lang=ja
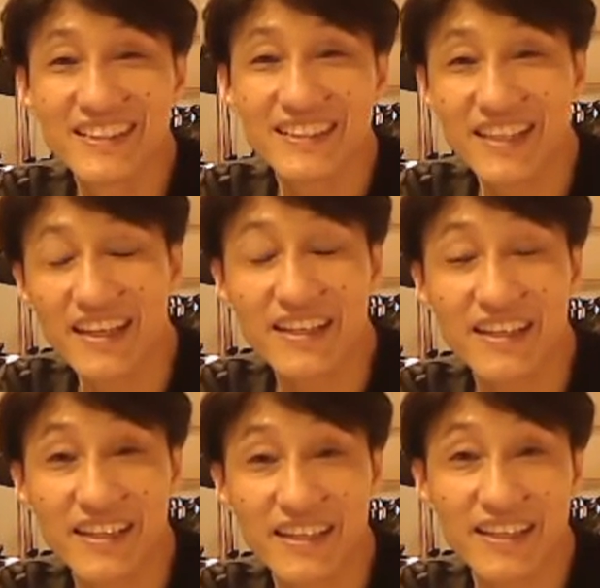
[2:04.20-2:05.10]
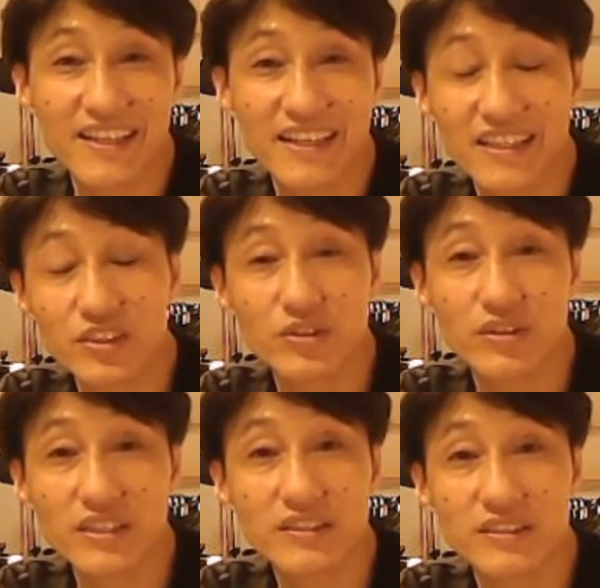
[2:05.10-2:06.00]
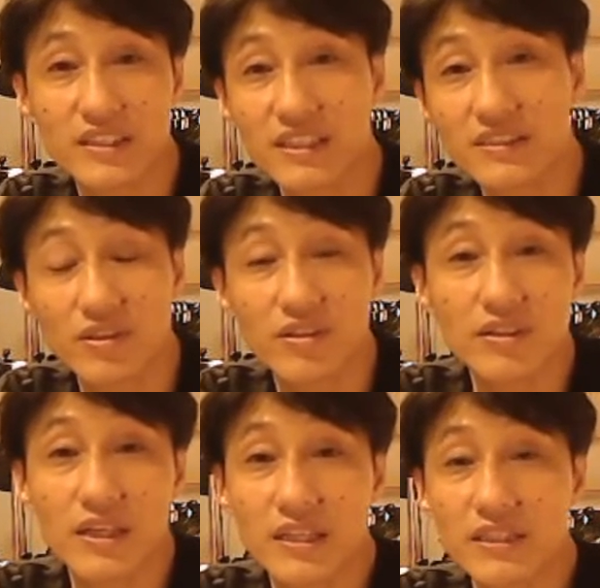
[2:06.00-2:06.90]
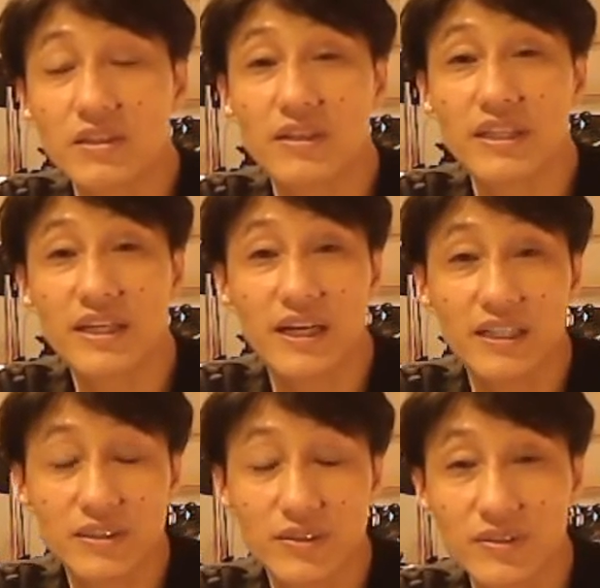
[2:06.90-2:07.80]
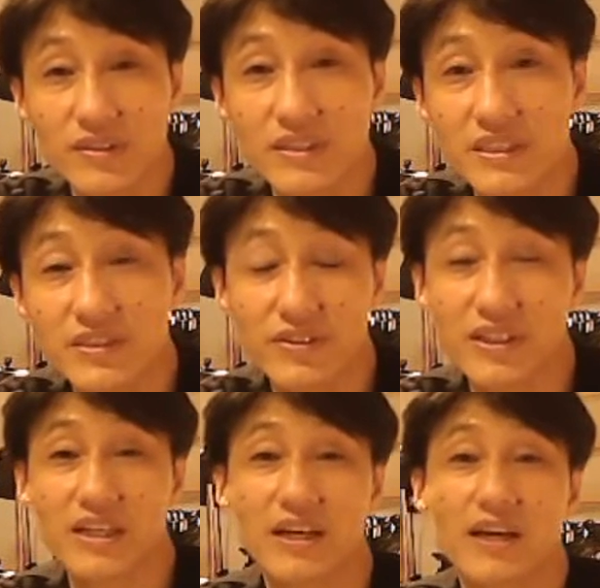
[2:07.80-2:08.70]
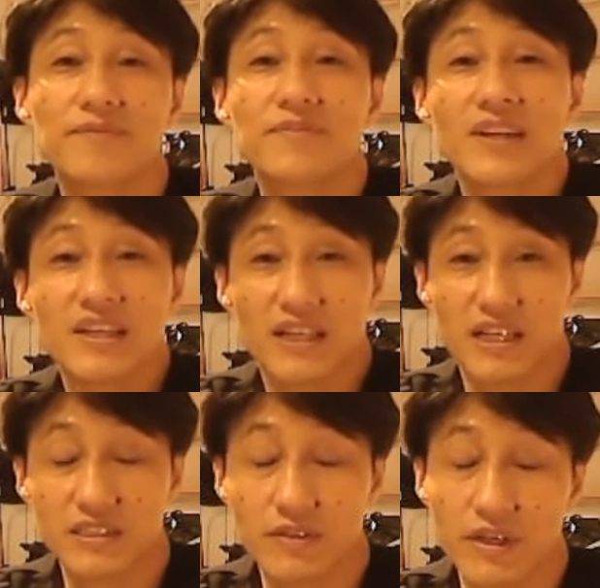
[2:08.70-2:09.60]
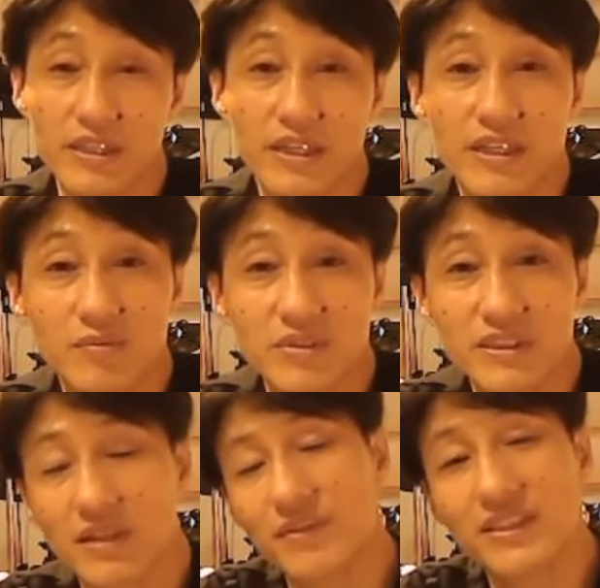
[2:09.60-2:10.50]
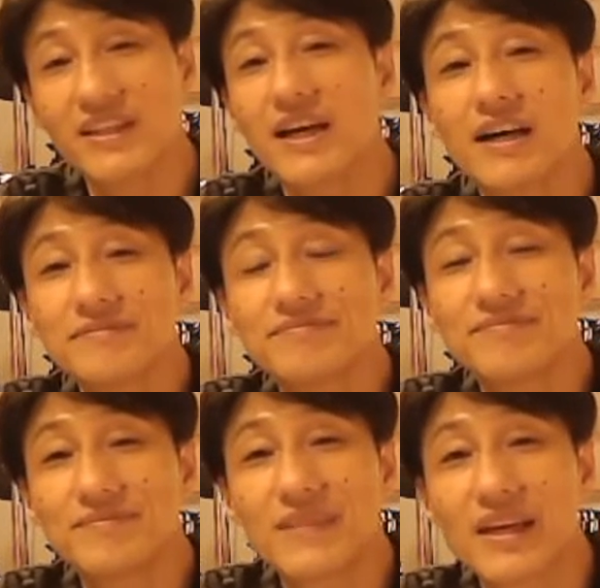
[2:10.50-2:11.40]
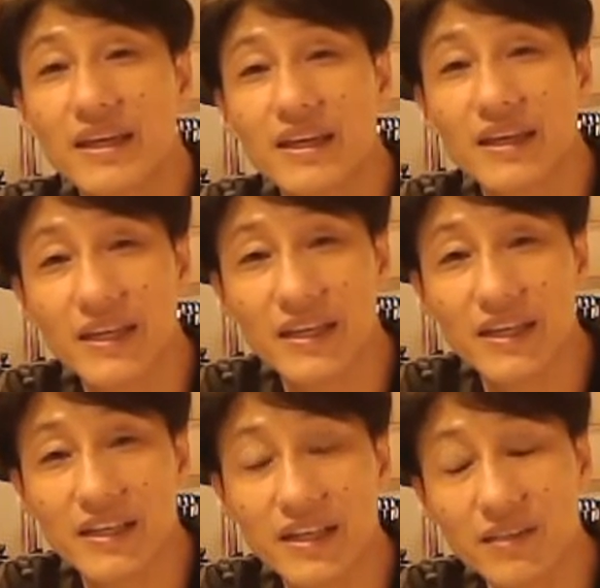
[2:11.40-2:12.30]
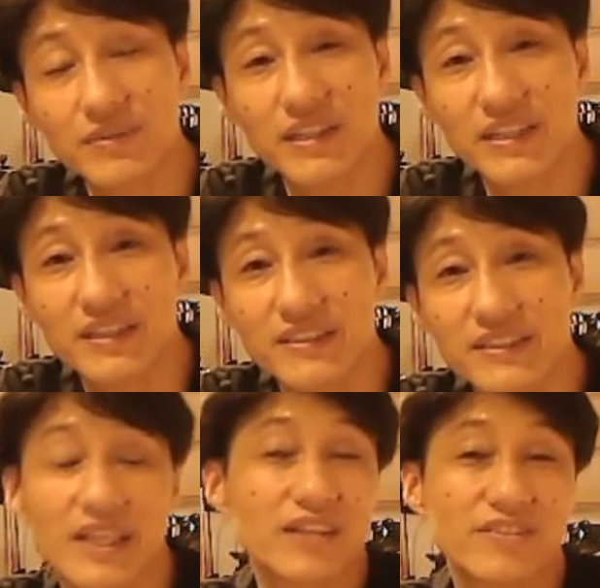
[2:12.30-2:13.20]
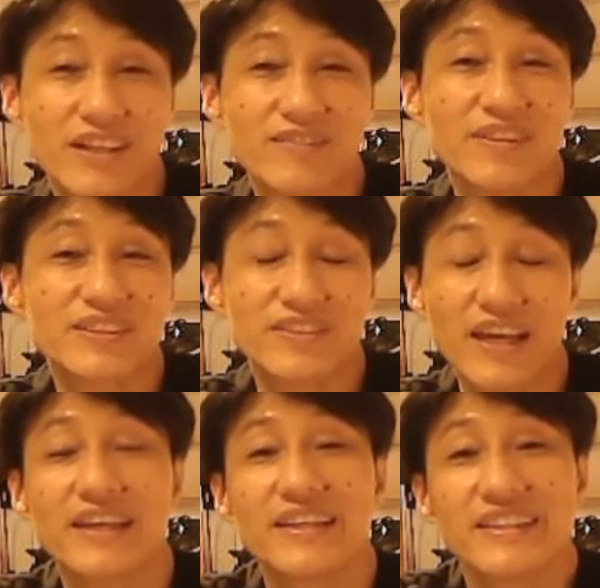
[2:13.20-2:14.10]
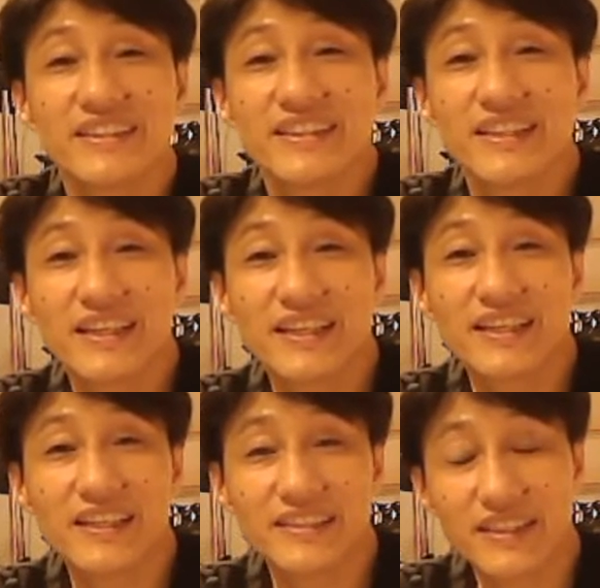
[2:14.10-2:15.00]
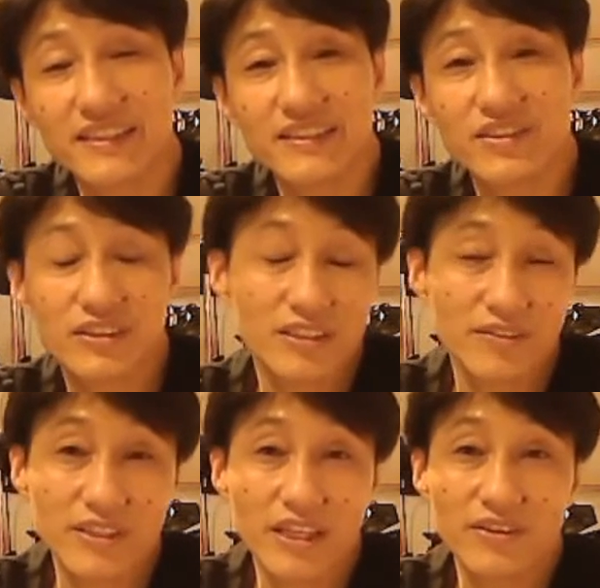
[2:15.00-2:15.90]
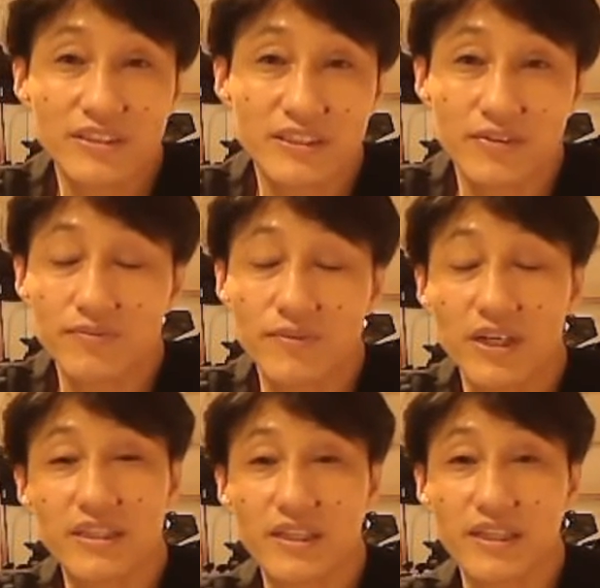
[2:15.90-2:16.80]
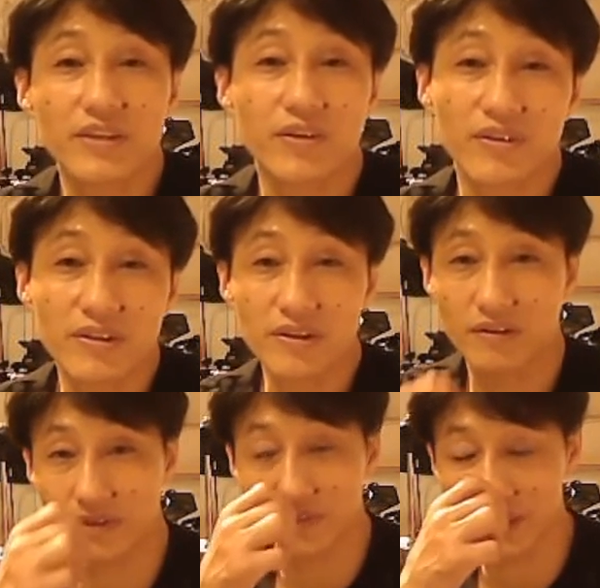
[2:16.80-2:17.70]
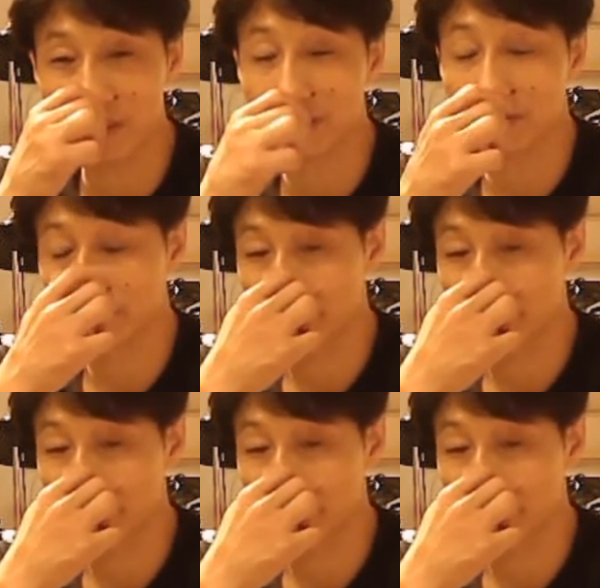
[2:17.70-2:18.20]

ね、えー、ちょっとね、ツイキャスの、えー、人はね、会場の臨場感が味わえないかもしれませんが、えー、ライブはね、しっかりとやりますので、えー、ぜひそっちでも楽しんでもらいたいなと思います。